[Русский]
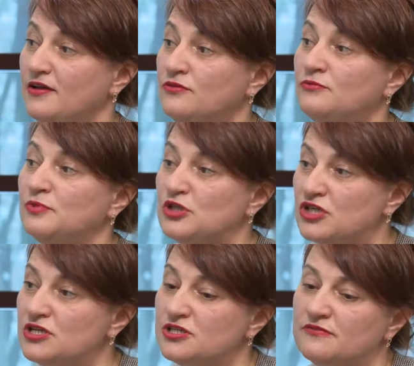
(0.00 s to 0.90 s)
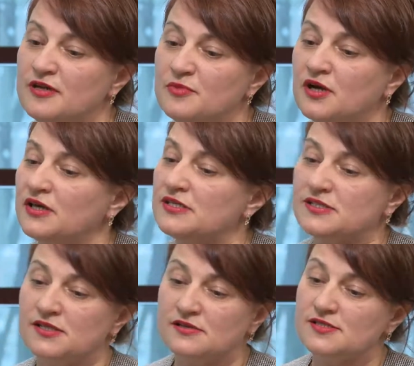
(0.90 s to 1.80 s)
Ну, в ближайшее время, как я
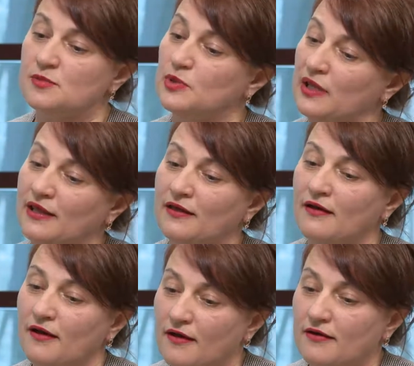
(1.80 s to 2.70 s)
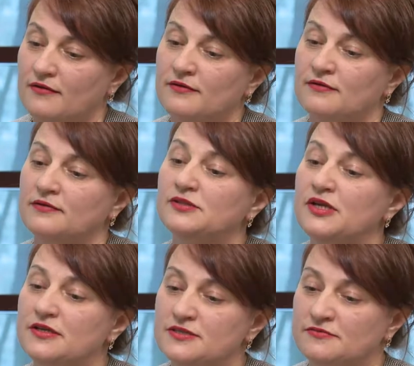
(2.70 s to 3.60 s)
сказала, самые такие 3 э,
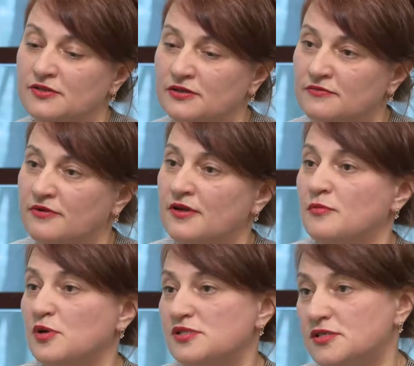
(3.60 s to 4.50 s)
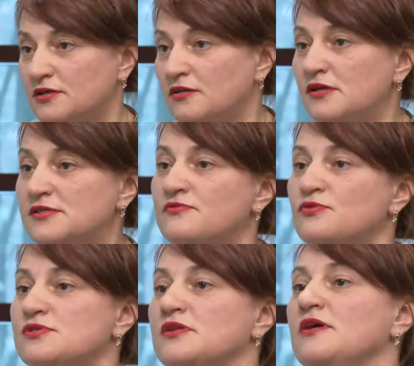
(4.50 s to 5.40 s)
января мастер-класс
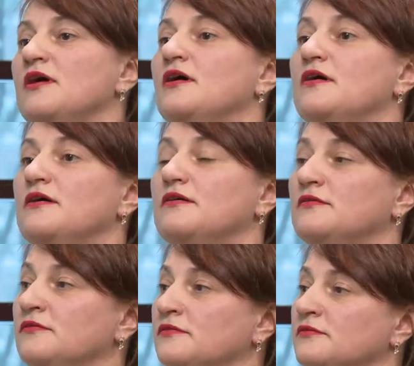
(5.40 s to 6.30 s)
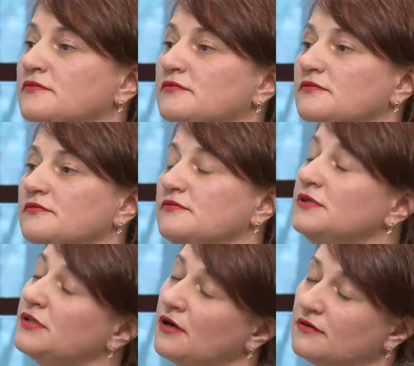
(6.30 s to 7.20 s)
звездный, э,
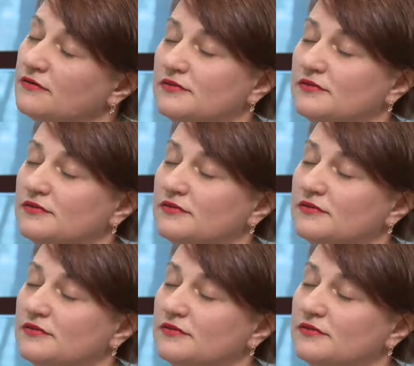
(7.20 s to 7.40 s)
не так,